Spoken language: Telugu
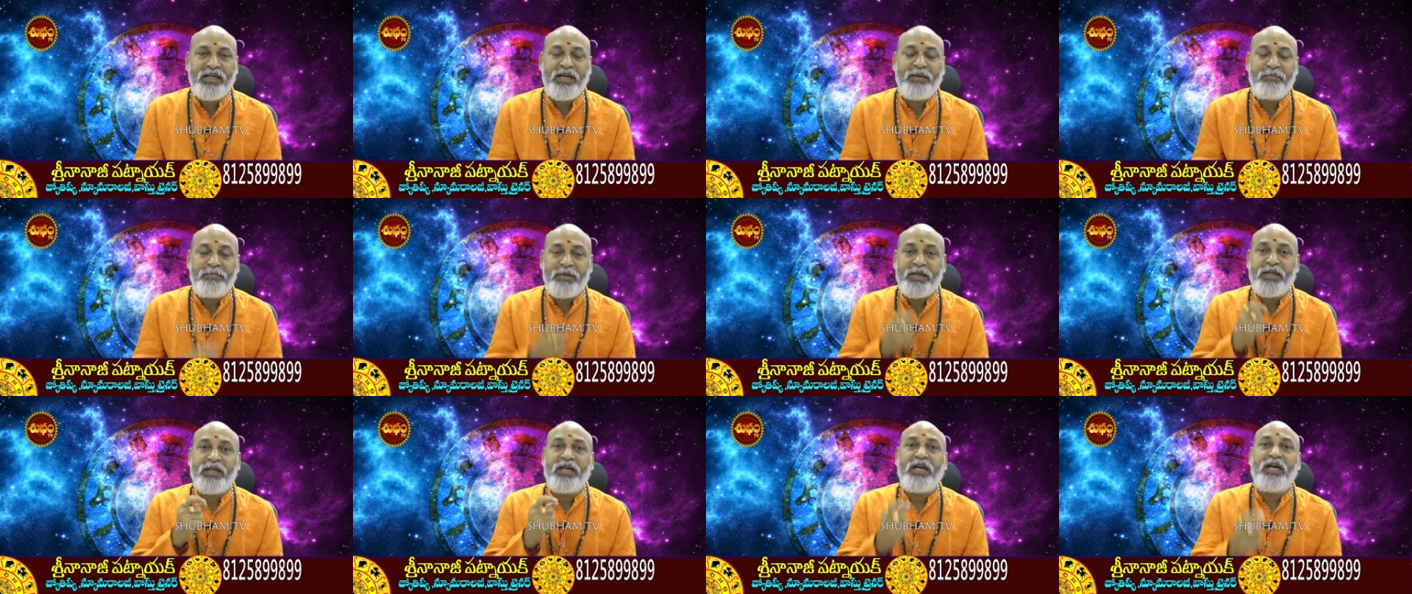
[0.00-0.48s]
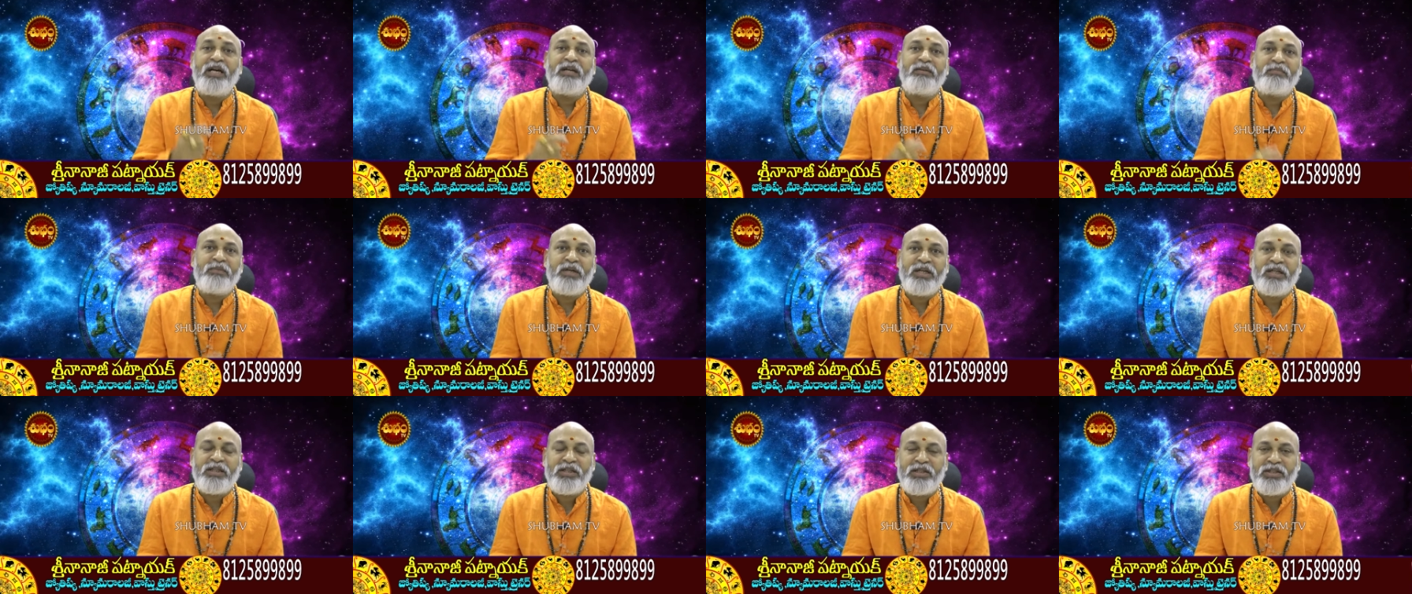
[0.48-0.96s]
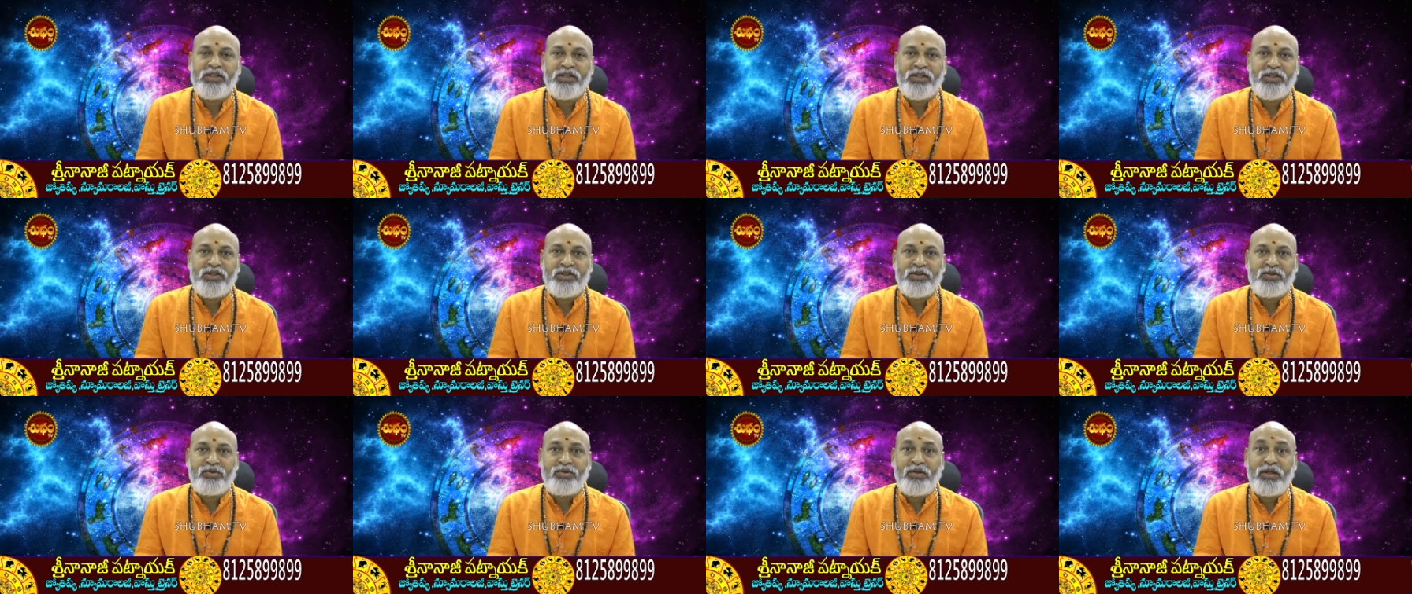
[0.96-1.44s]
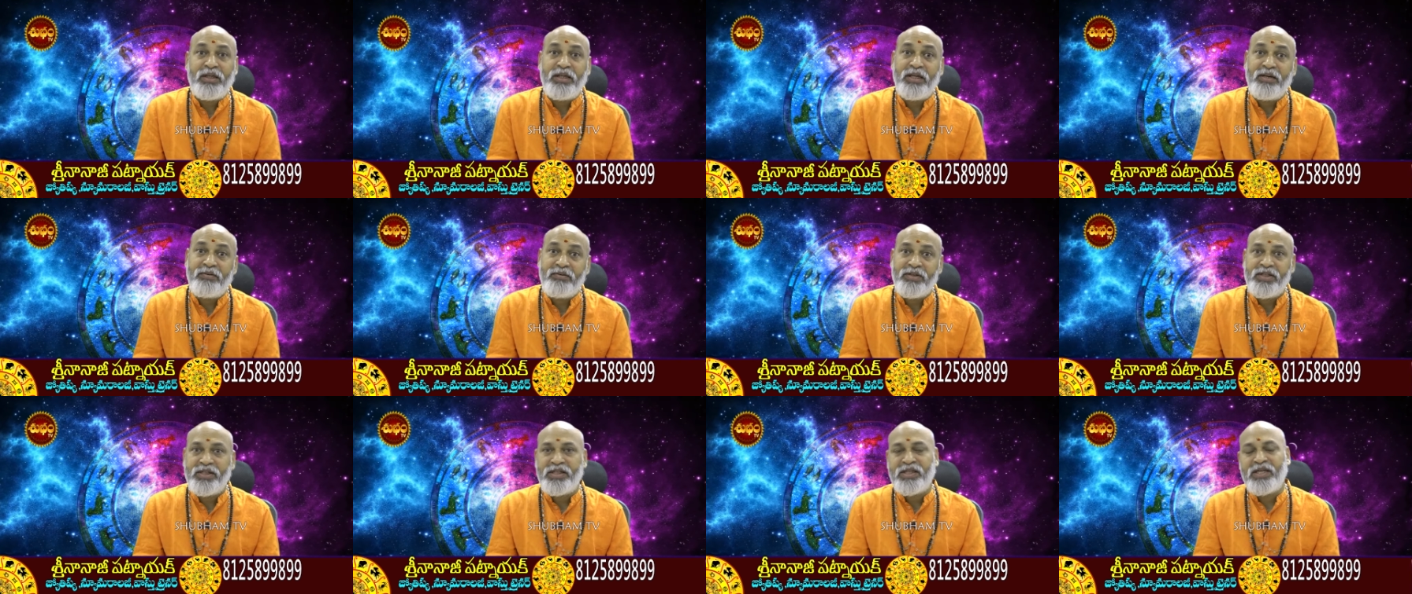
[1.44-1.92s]
ఏ పరిహార మార్గం చేసుకోవాలి
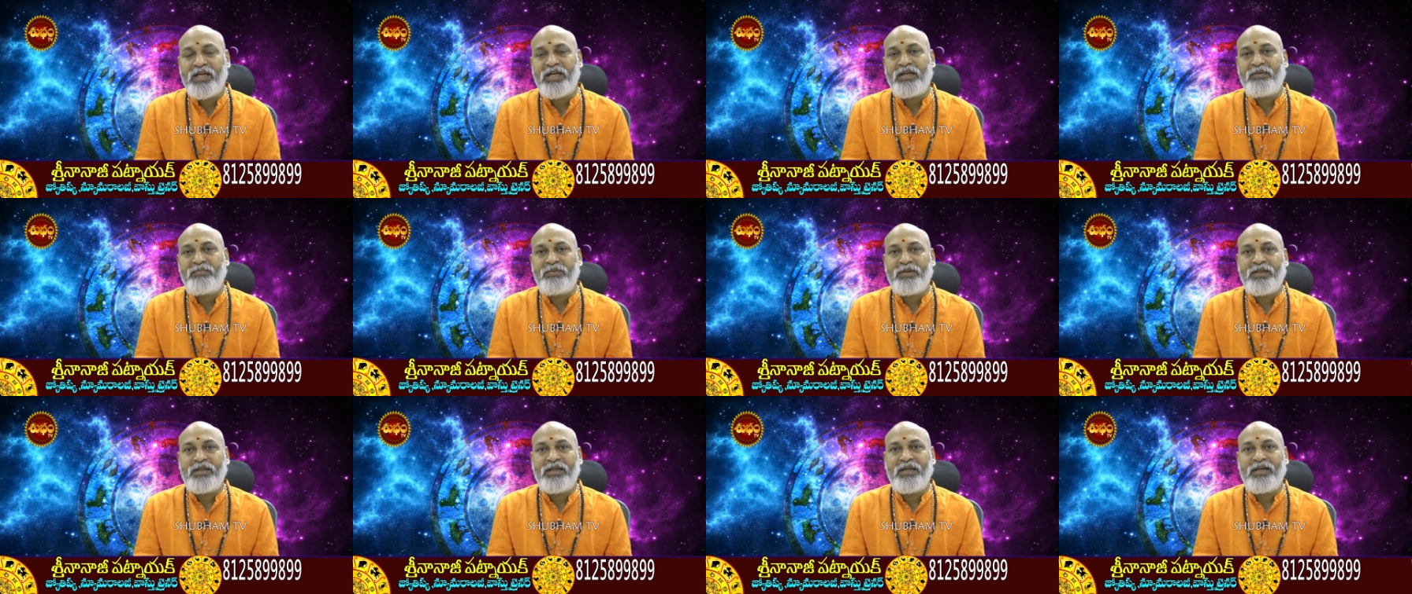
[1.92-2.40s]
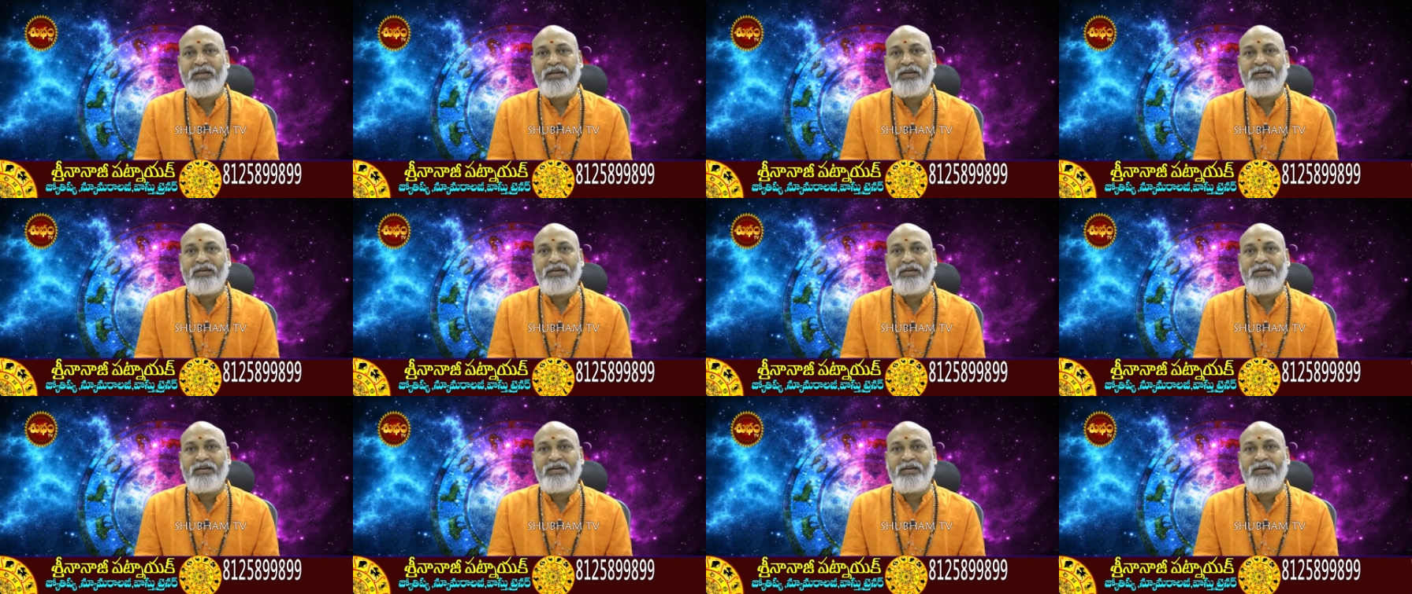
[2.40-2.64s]
ఏ విషయాల పట్ల